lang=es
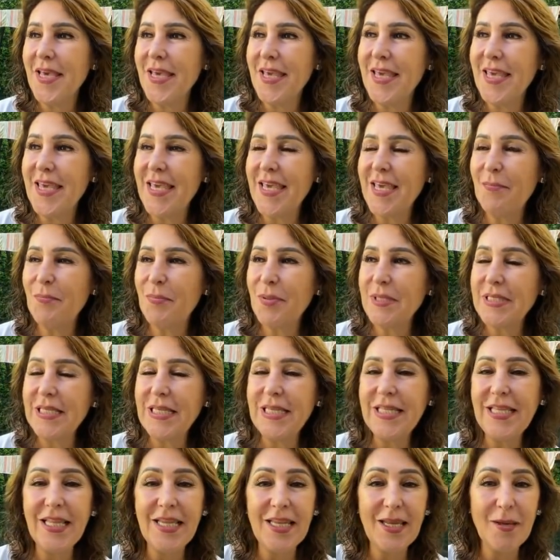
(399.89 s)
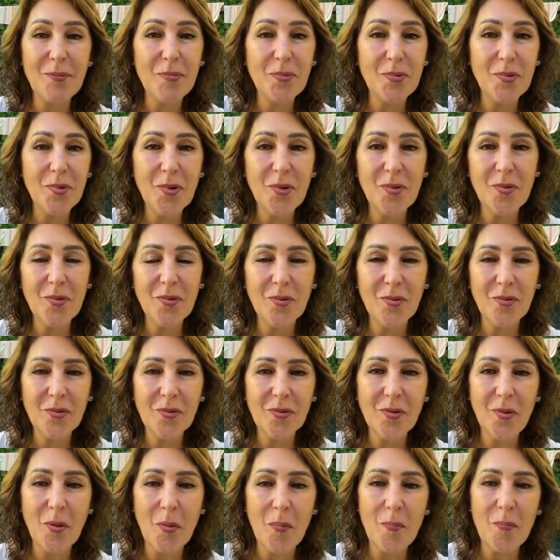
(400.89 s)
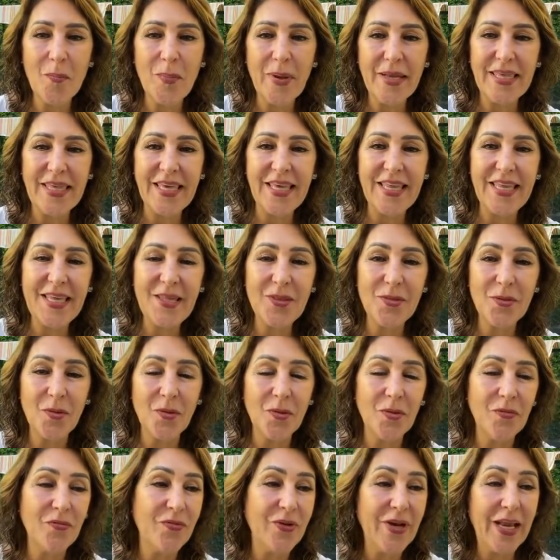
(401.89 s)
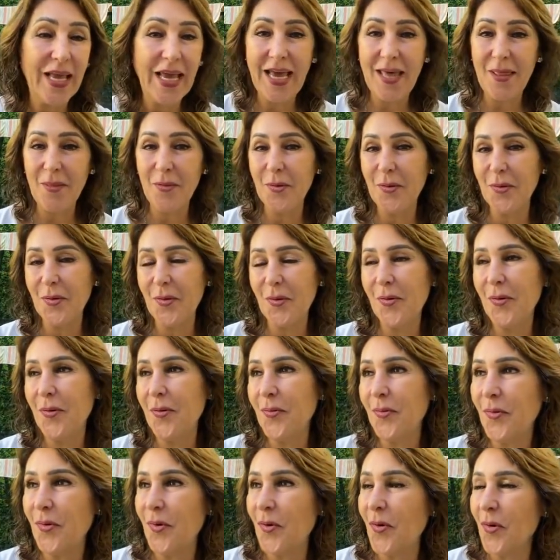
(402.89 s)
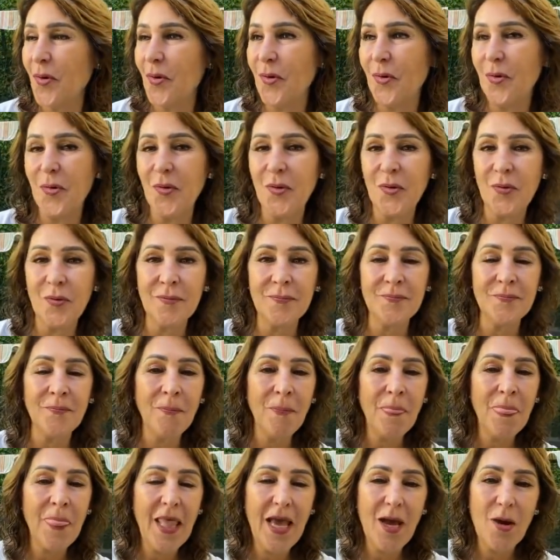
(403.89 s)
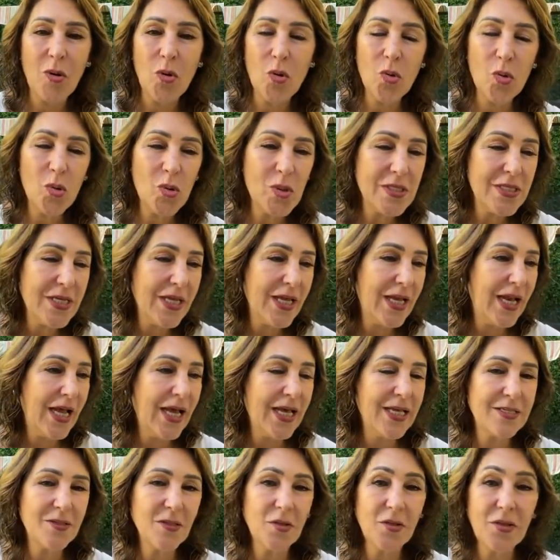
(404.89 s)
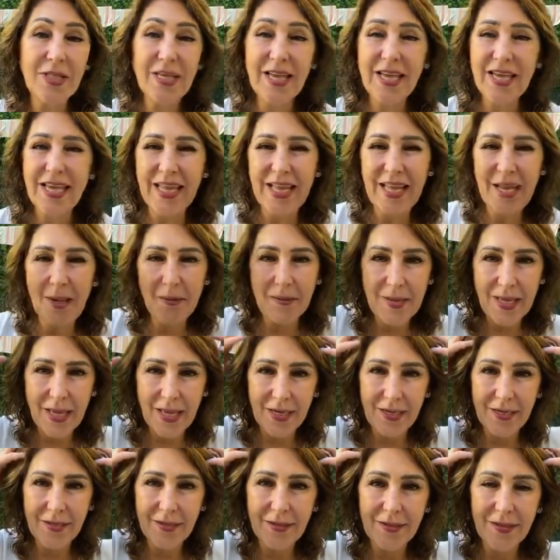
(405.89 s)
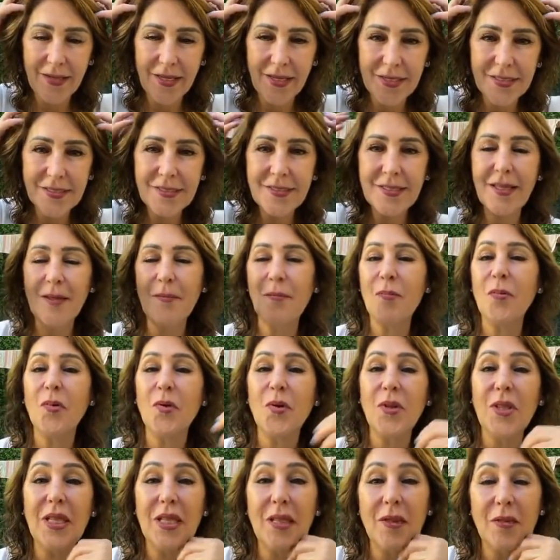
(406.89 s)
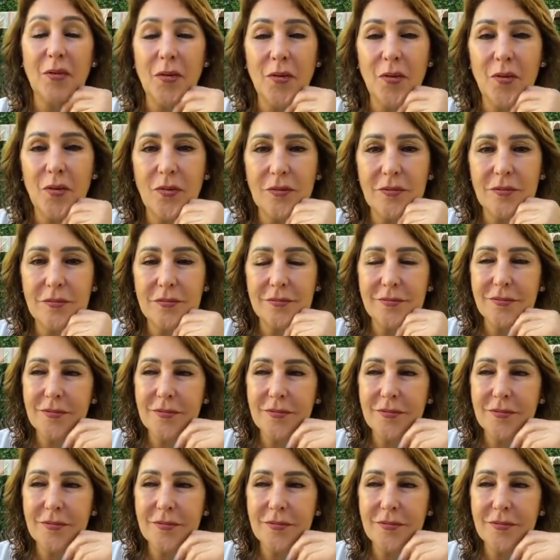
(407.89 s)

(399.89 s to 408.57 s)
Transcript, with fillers: Y pues sí, tenía puro compañerito fregado, ¿no? Uno con úlceras, otra que le habían este, mordido